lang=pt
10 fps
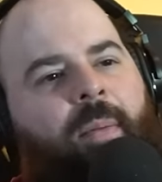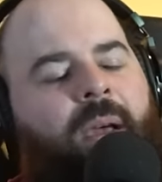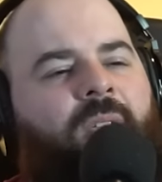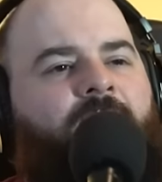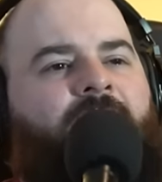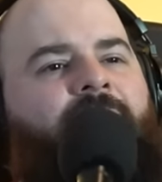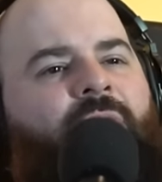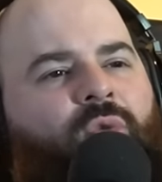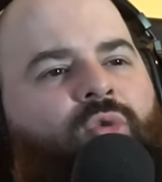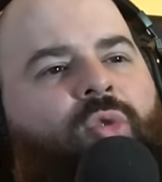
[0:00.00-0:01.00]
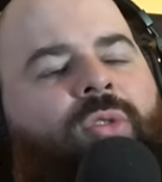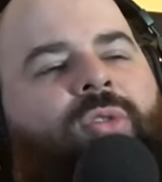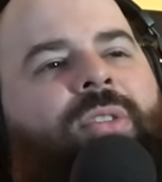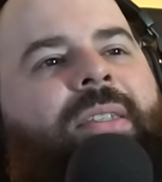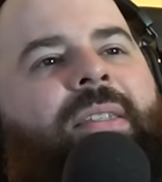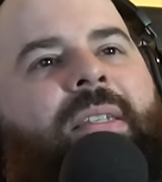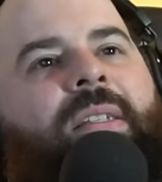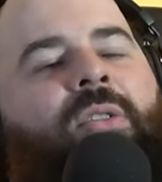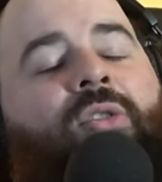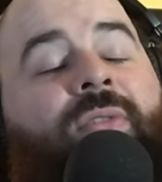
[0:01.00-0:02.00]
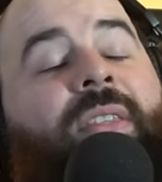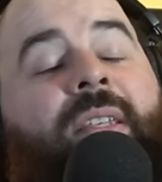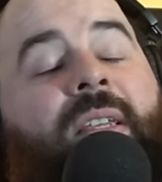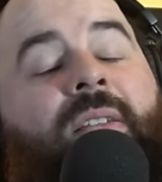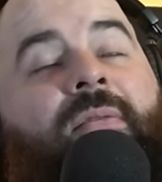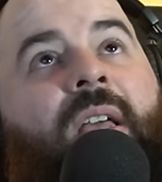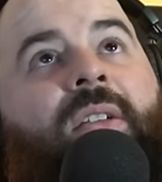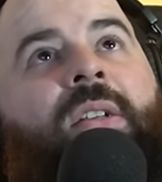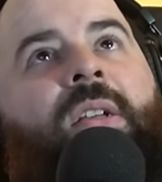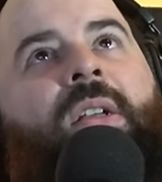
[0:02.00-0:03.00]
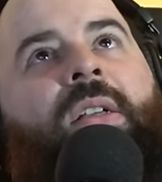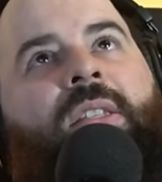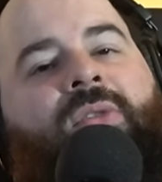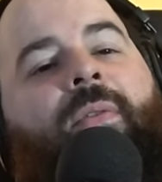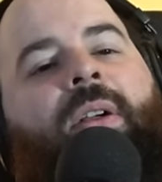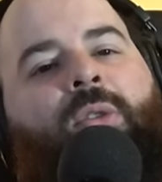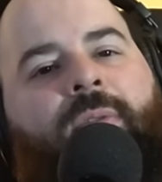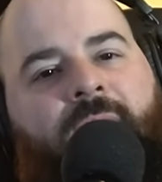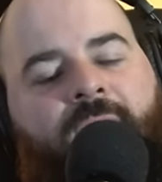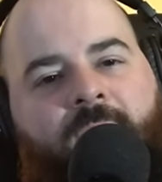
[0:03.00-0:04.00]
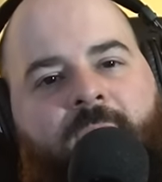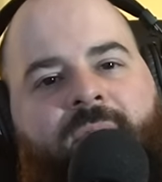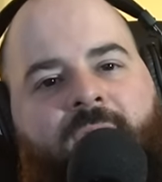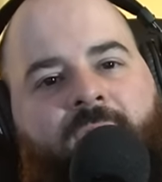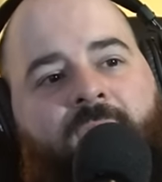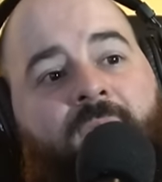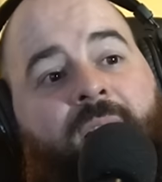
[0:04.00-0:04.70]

Para aí, talvez dos 12 aos 16. Aos 26, aliás. Ou seja, foram 14 anos da minha vida.